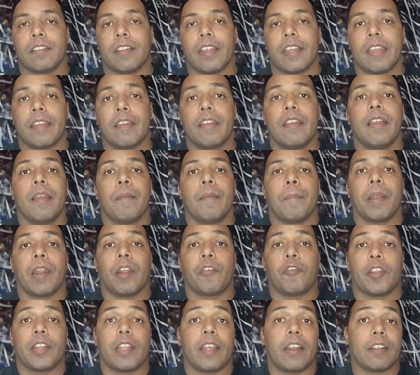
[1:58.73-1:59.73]
aí pela
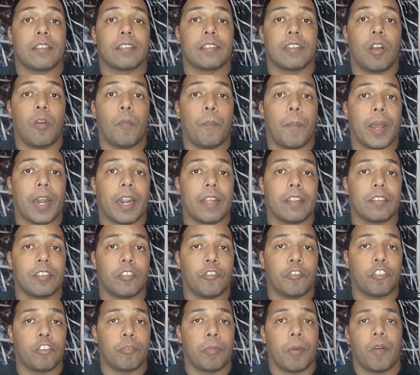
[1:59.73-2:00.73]
Federação Paraense
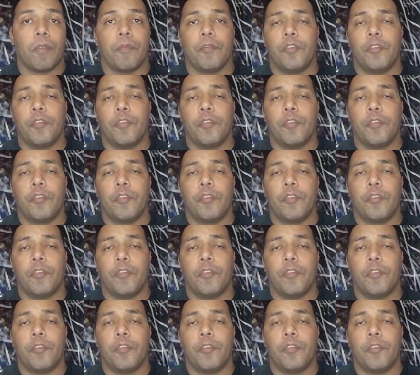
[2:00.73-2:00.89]
de Futebol.